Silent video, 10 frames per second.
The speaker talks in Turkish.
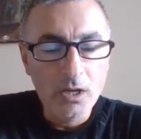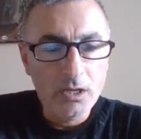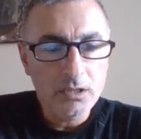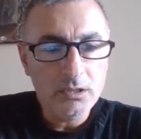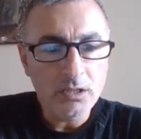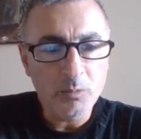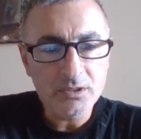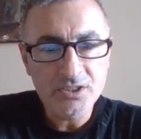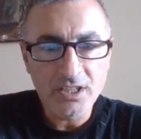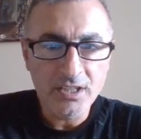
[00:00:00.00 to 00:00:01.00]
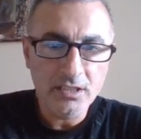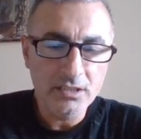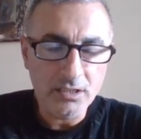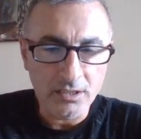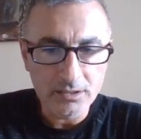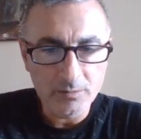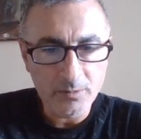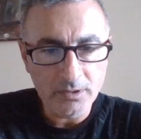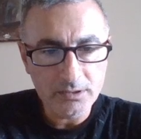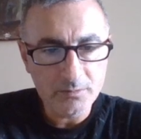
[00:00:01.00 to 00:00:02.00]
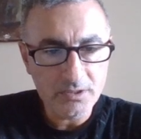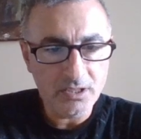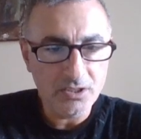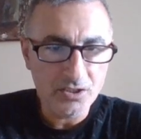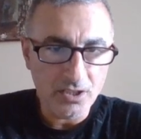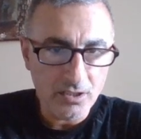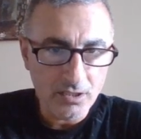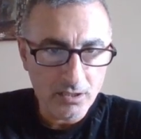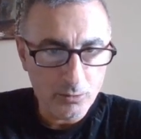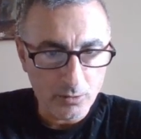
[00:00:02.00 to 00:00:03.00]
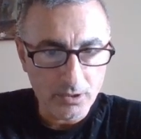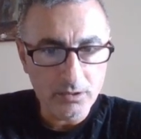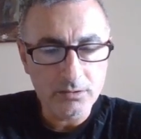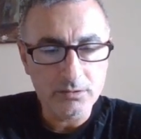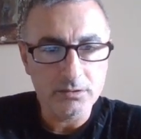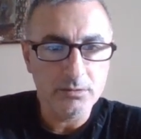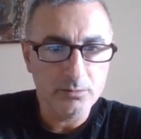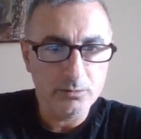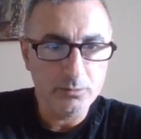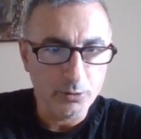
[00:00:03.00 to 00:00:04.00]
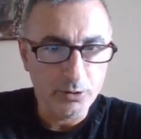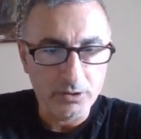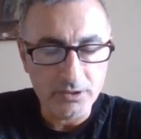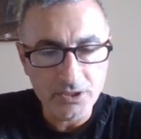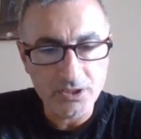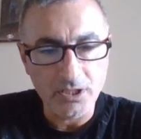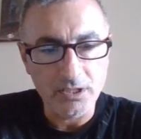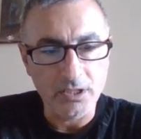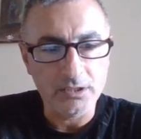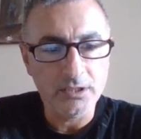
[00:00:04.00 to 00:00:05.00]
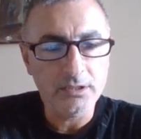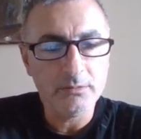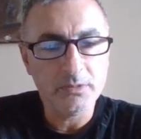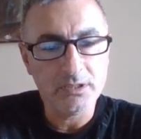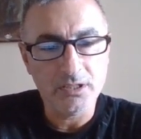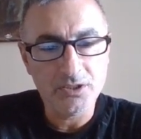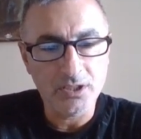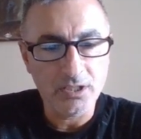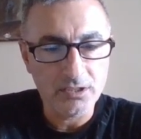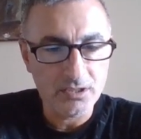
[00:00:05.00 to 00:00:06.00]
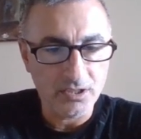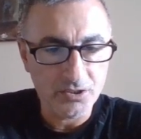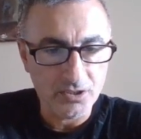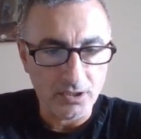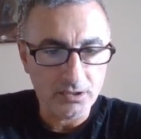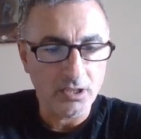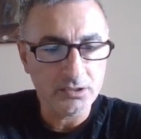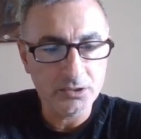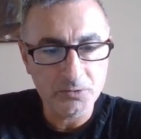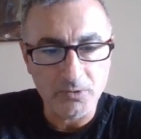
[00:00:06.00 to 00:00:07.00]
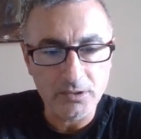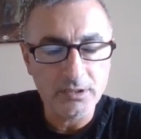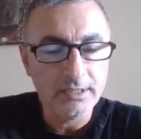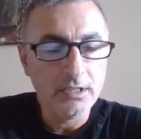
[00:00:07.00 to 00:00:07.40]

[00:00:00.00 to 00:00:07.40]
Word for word: E, ama çeyreklik anlamda baktığımızda ilk çeyreğe göre e, bu yılın ilk çeyreğinde mesela çeyreklik satışlarda artış var.